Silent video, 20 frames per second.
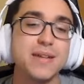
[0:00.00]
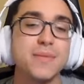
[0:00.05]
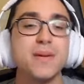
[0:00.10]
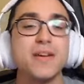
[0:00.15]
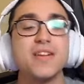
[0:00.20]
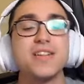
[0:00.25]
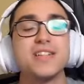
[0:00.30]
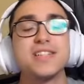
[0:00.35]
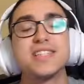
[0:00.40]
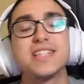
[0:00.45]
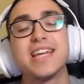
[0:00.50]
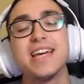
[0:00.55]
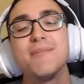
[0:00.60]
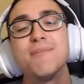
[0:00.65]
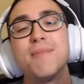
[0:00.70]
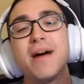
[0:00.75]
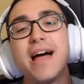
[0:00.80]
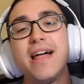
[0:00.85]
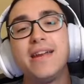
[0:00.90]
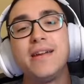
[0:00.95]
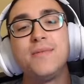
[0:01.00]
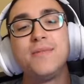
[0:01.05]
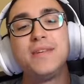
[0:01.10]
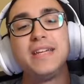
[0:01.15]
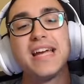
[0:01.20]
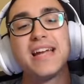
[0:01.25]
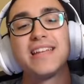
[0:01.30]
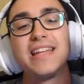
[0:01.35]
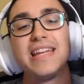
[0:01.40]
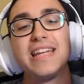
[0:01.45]
pero es que madre
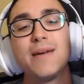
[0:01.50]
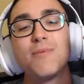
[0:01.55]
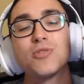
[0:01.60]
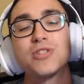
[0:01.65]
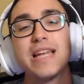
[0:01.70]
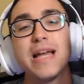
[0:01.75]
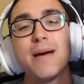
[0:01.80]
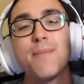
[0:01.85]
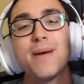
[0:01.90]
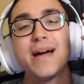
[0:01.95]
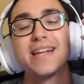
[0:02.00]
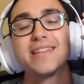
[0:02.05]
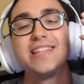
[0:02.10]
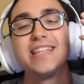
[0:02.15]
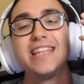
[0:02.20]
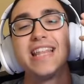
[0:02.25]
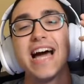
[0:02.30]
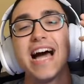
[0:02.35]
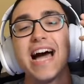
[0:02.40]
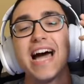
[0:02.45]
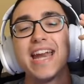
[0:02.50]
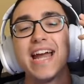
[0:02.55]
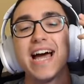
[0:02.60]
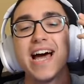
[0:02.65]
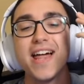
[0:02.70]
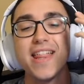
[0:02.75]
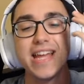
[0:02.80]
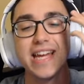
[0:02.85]
mía, teníamos la partida ganada